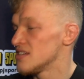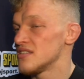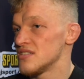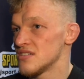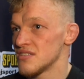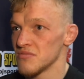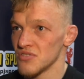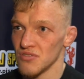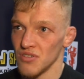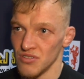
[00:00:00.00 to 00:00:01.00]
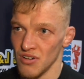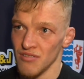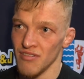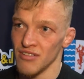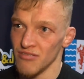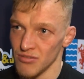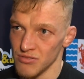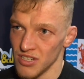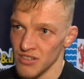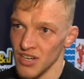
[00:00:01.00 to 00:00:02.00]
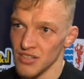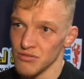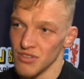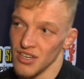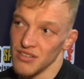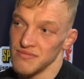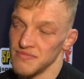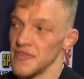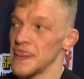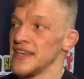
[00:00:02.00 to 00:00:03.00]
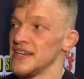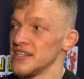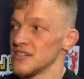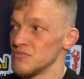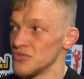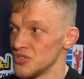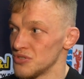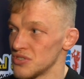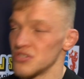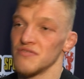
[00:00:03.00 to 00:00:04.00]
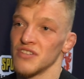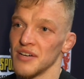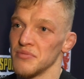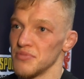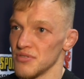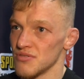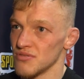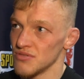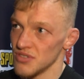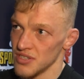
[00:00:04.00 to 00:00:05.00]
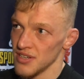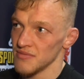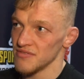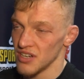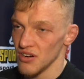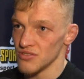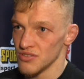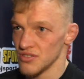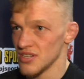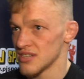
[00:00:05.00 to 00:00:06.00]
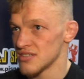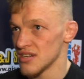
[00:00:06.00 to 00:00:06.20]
gdzieś tam to są kontrolowane warunki, no a tutaj musisz przeciwnika po prostu gdzieś tam wykończyć, tak?